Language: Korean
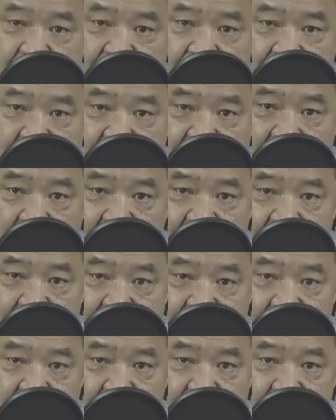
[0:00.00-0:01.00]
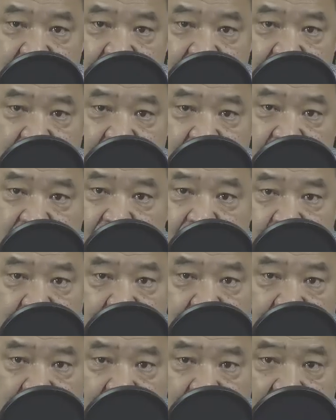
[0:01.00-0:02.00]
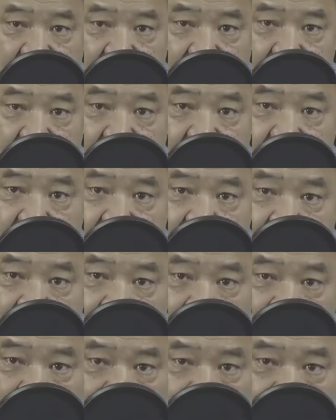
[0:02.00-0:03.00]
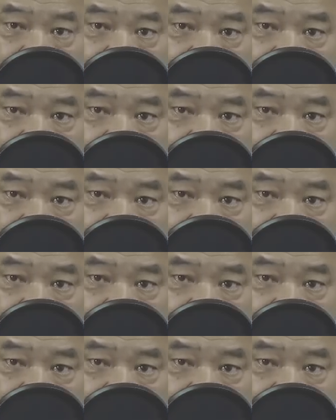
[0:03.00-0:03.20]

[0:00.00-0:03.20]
성남시 인수위원회가 거론하고 있는